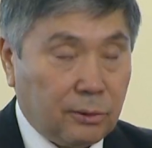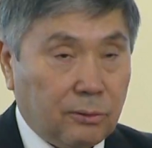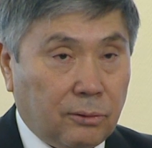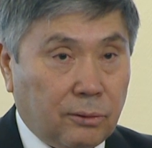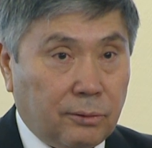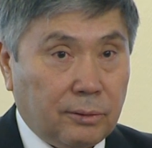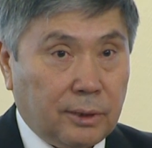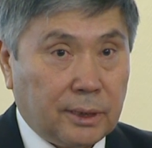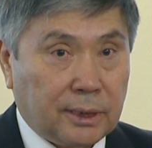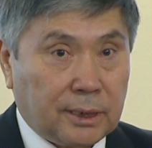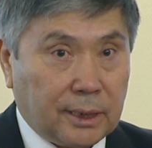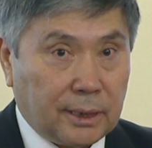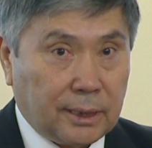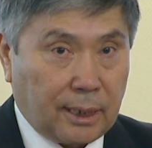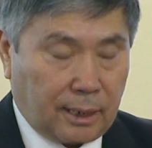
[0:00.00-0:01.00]
уровня
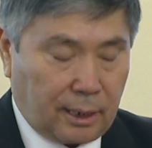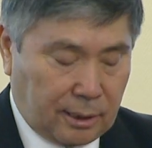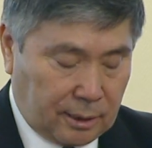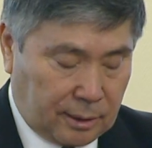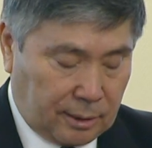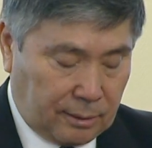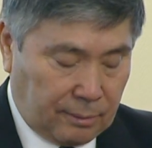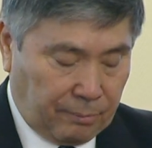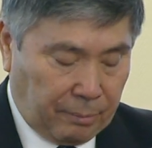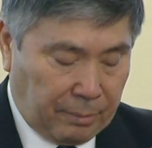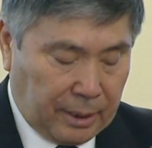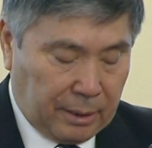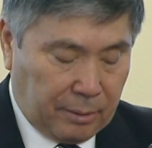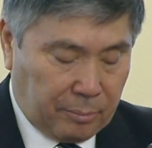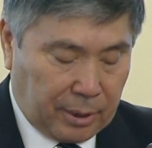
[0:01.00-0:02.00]
цен на газ.
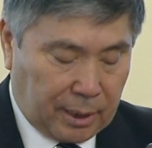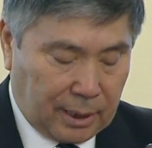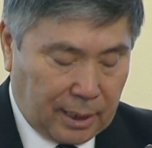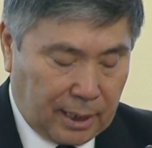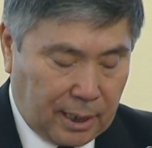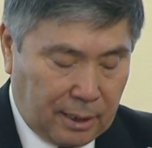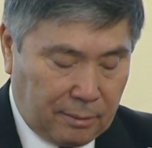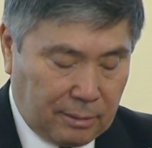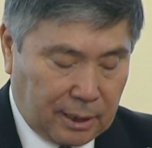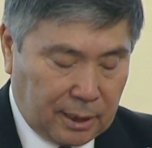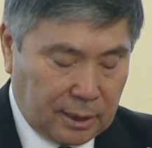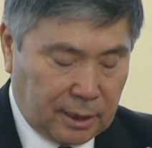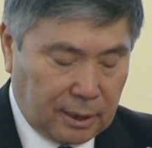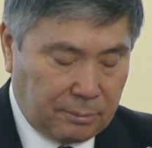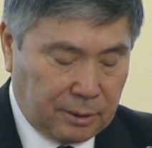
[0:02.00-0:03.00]
Предлагаемая
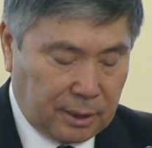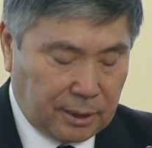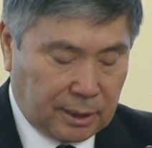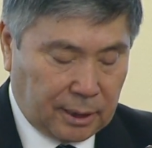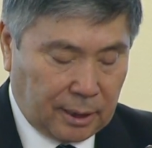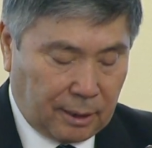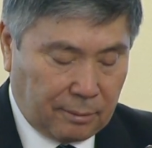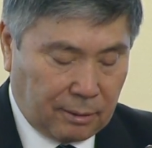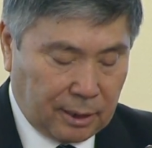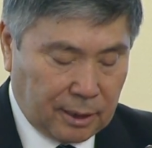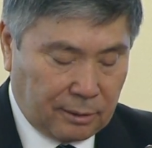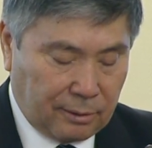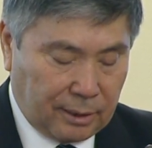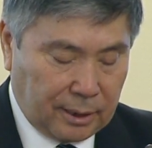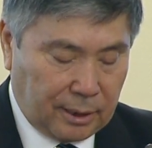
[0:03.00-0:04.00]
концепция
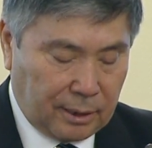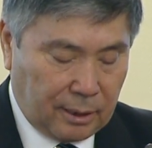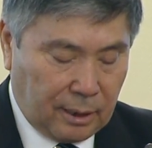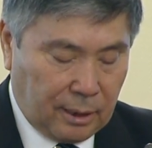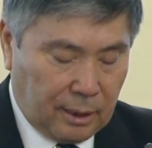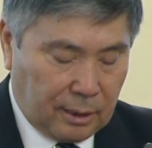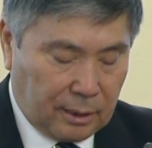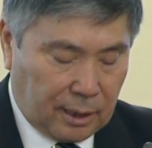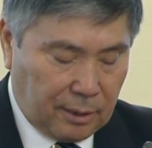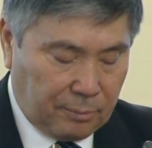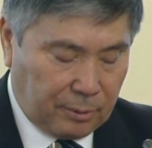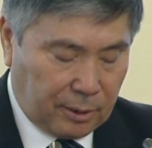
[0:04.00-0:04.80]
ценообразования не